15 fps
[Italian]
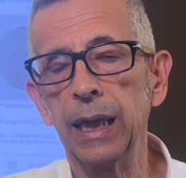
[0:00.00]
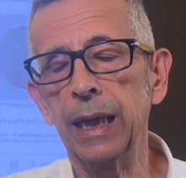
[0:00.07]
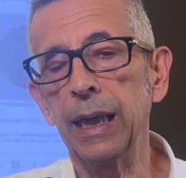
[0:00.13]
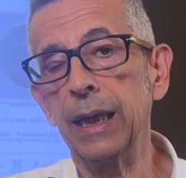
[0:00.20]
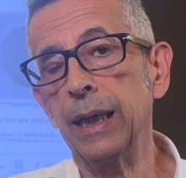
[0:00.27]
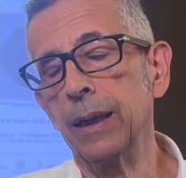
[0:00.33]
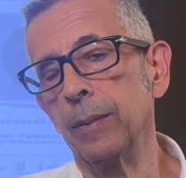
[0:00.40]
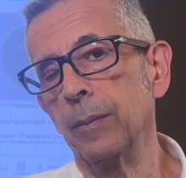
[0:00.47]

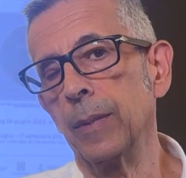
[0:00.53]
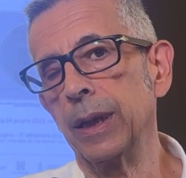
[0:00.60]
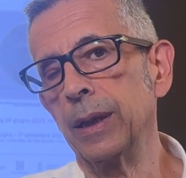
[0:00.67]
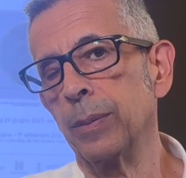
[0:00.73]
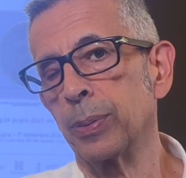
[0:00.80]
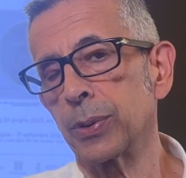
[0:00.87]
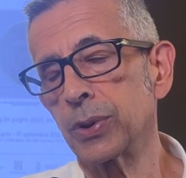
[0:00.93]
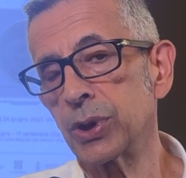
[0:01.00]
e
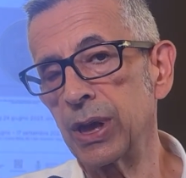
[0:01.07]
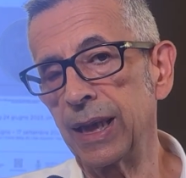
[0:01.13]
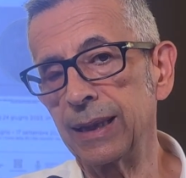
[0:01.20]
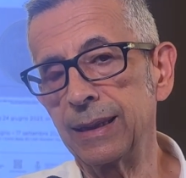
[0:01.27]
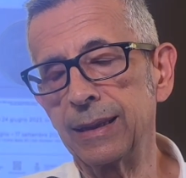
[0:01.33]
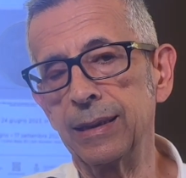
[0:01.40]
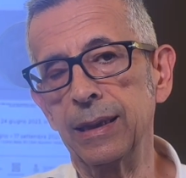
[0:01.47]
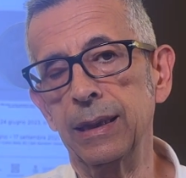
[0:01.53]
i
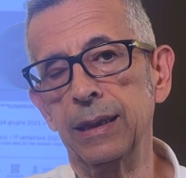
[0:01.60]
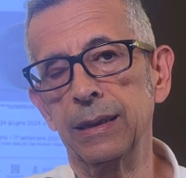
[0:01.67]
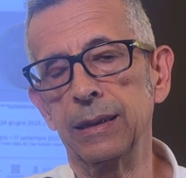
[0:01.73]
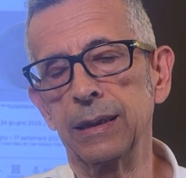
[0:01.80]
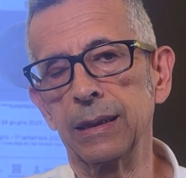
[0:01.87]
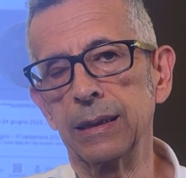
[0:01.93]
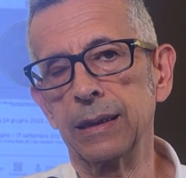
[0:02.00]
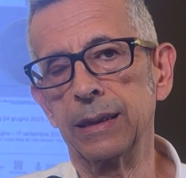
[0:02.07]
progetti
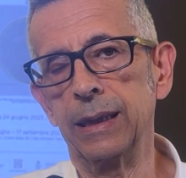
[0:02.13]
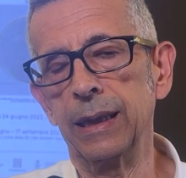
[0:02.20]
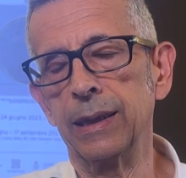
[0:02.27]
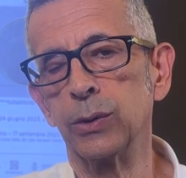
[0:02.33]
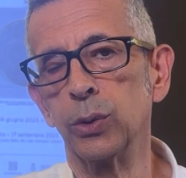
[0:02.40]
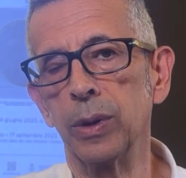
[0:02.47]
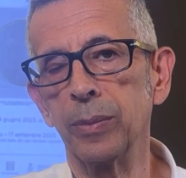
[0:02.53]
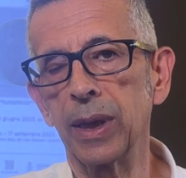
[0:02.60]
del
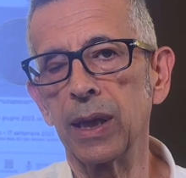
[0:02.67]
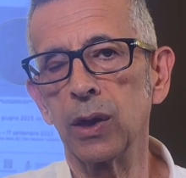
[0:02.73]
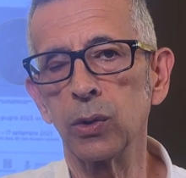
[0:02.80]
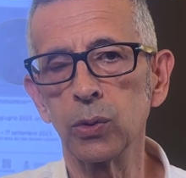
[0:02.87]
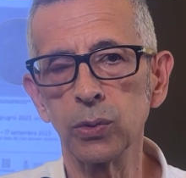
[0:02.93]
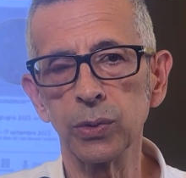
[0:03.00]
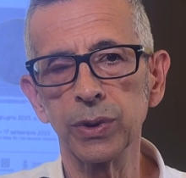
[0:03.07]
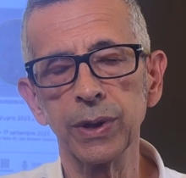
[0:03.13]

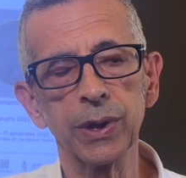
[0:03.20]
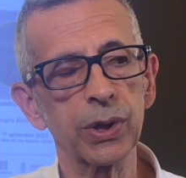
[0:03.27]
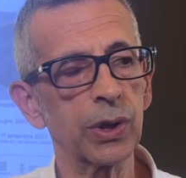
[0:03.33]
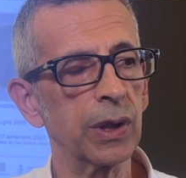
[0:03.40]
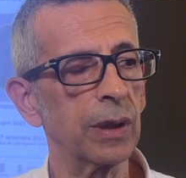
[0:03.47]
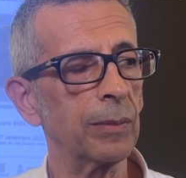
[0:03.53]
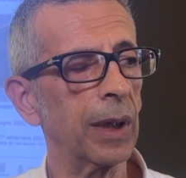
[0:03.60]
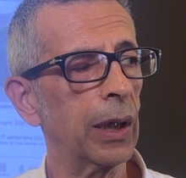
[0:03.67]

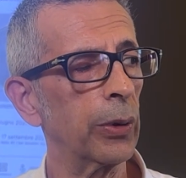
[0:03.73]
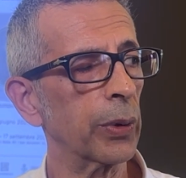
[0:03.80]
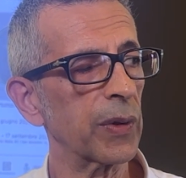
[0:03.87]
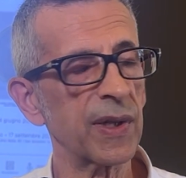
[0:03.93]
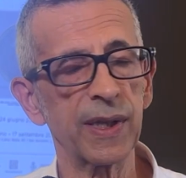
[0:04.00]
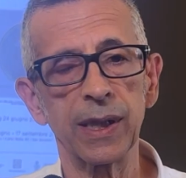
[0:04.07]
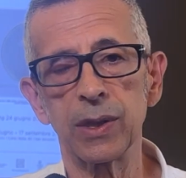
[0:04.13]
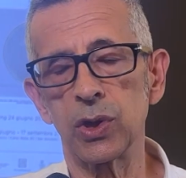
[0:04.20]
2011 di Mauro
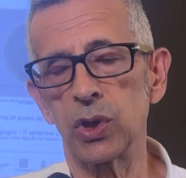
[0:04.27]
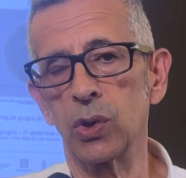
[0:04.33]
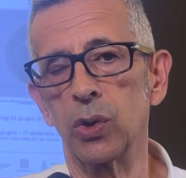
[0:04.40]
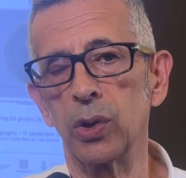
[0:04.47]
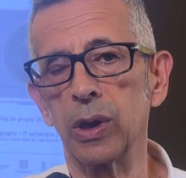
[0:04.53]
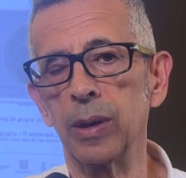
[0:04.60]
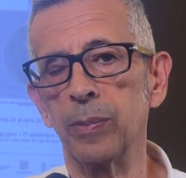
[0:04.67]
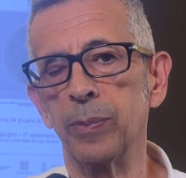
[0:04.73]

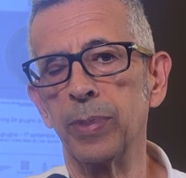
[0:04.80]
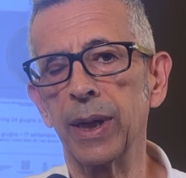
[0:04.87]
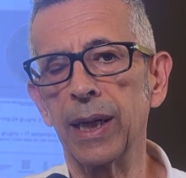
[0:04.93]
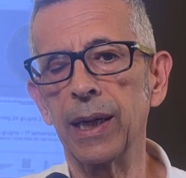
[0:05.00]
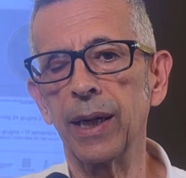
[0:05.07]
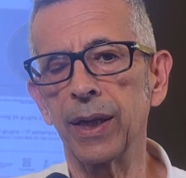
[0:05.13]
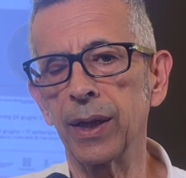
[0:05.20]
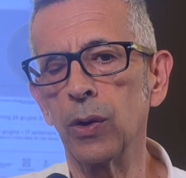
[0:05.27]
Staccioli per
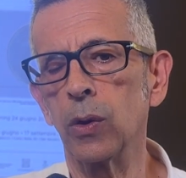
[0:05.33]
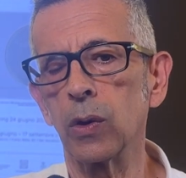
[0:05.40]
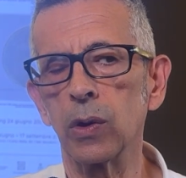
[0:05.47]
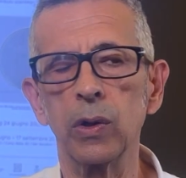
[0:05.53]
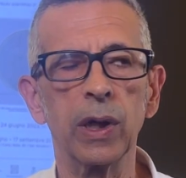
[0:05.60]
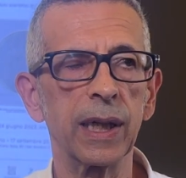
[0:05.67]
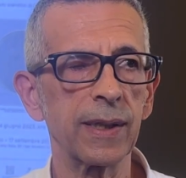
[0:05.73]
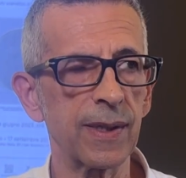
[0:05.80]
la
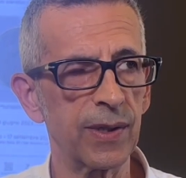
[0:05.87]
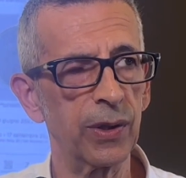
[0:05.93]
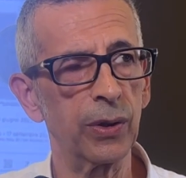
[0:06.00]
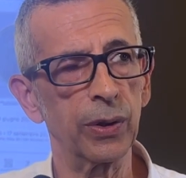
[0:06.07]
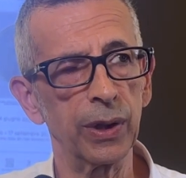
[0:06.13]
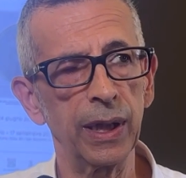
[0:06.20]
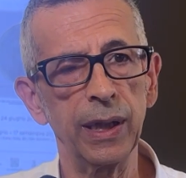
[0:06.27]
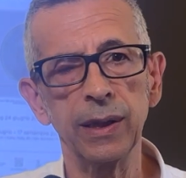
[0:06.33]

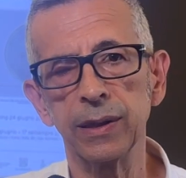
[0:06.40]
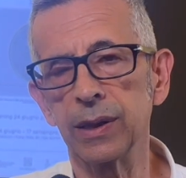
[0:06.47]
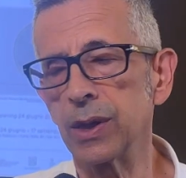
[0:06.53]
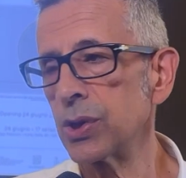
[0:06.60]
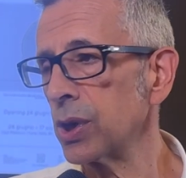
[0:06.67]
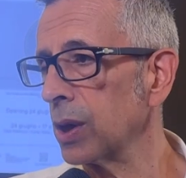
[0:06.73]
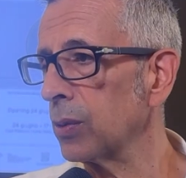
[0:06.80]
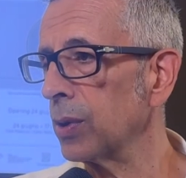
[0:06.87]
ricollocazione dei
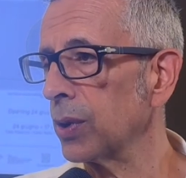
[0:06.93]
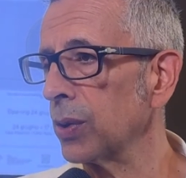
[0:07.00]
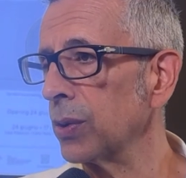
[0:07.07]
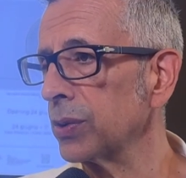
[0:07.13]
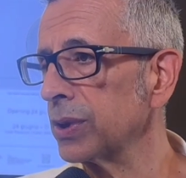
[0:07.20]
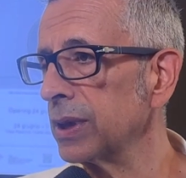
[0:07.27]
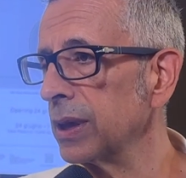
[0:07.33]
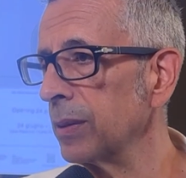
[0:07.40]
cinque
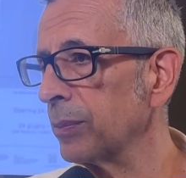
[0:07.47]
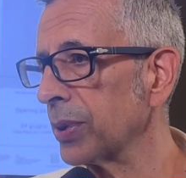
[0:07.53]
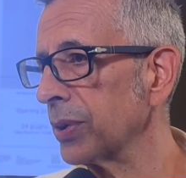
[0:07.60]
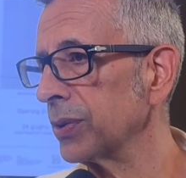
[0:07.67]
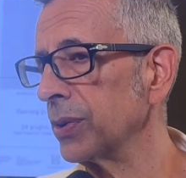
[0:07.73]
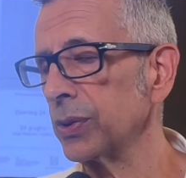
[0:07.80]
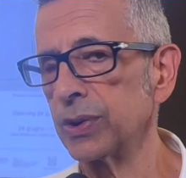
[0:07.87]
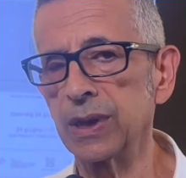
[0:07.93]
tondi
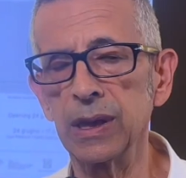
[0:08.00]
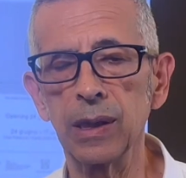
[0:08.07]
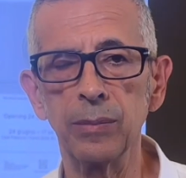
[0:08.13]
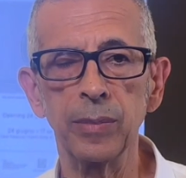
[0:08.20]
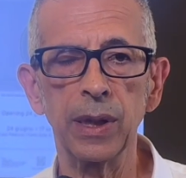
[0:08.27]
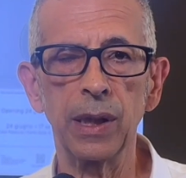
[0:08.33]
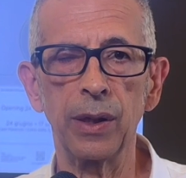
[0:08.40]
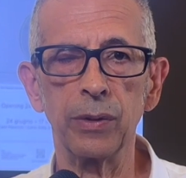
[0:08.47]
prodotti nel
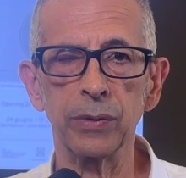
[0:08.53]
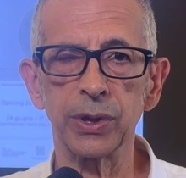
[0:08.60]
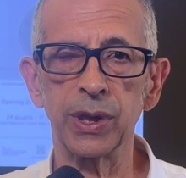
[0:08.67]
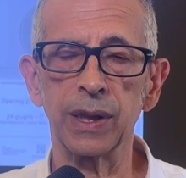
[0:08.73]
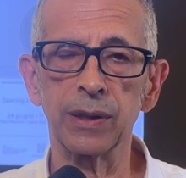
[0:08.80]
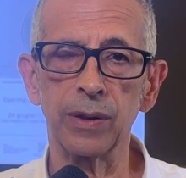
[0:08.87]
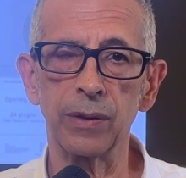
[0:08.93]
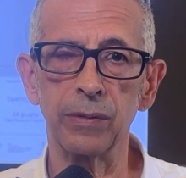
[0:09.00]

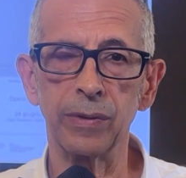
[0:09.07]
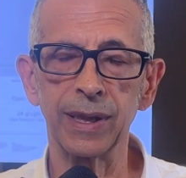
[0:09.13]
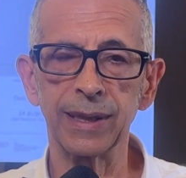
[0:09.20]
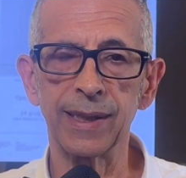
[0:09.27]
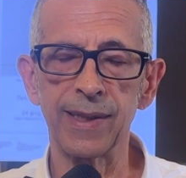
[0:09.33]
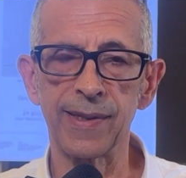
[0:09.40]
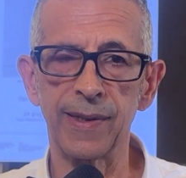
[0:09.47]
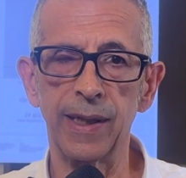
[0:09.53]

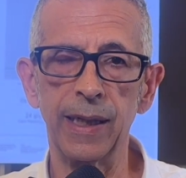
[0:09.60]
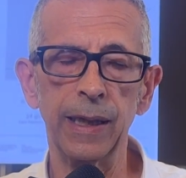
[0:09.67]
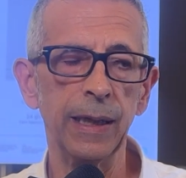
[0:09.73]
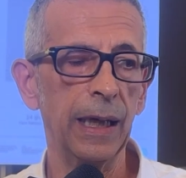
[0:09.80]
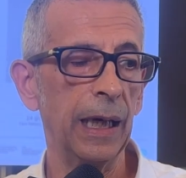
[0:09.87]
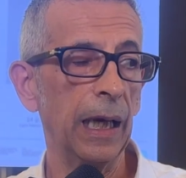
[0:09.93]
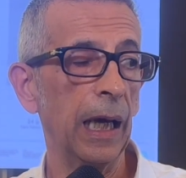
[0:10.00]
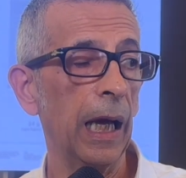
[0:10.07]
1996.
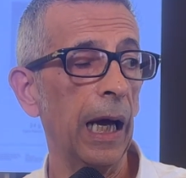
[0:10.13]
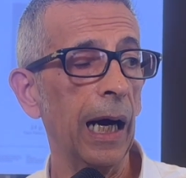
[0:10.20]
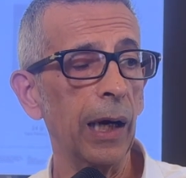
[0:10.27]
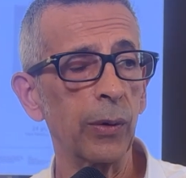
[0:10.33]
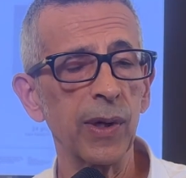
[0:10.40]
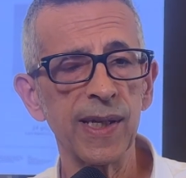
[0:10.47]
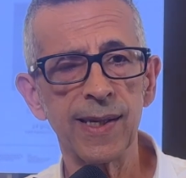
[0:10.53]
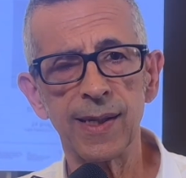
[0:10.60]
A
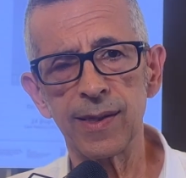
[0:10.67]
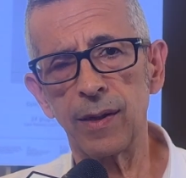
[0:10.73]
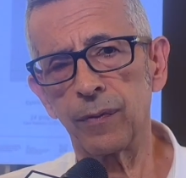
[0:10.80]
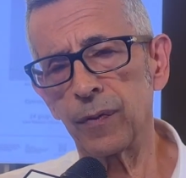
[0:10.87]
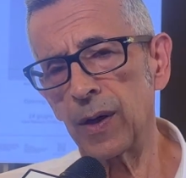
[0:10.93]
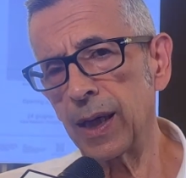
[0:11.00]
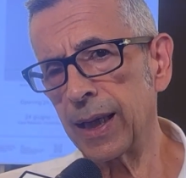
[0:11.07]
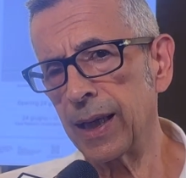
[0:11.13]
questa si
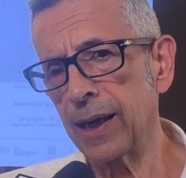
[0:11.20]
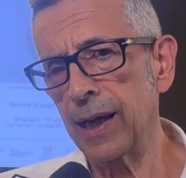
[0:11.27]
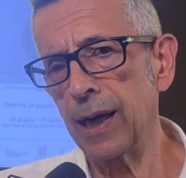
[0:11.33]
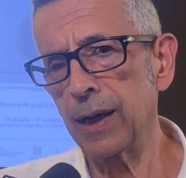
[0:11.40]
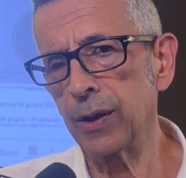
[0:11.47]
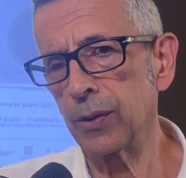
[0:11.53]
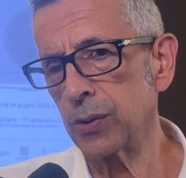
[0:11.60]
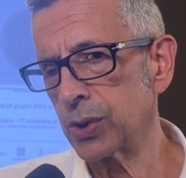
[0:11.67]

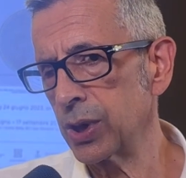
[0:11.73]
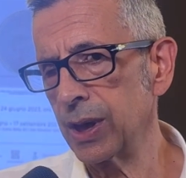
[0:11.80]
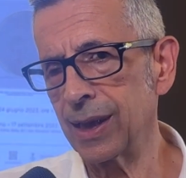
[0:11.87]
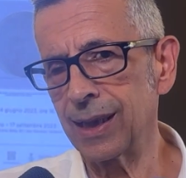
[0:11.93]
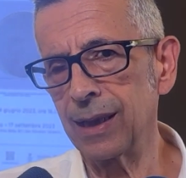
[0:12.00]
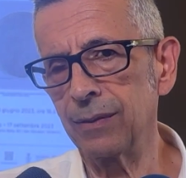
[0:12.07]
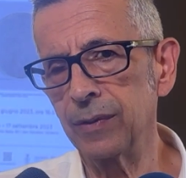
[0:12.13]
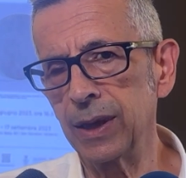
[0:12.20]
affrancheranno
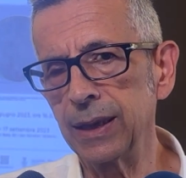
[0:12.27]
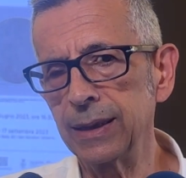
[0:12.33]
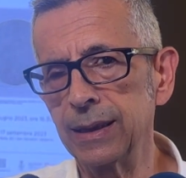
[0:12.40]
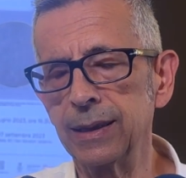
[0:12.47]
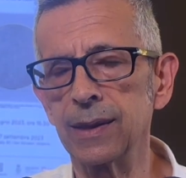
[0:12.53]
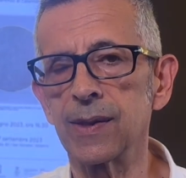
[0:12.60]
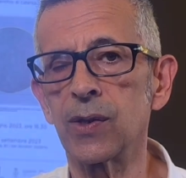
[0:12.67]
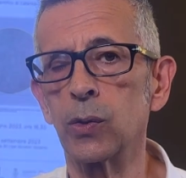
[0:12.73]
circa
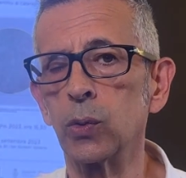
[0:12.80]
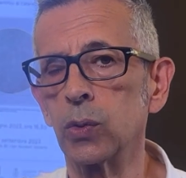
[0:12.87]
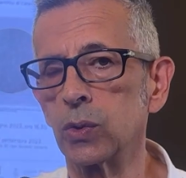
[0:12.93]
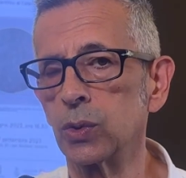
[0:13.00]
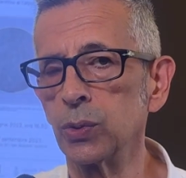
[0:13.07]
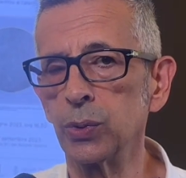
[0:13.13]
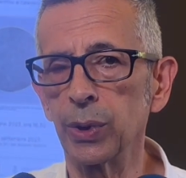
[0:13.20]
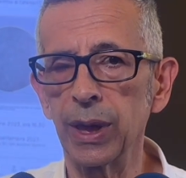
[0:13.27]
20
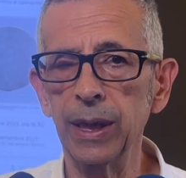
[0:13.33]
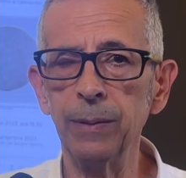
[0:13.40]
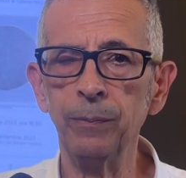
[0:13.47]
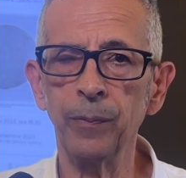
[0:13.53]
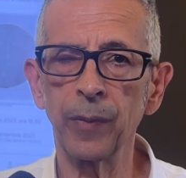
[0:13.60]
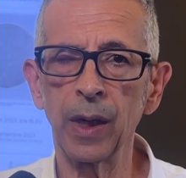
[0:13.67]
sculture,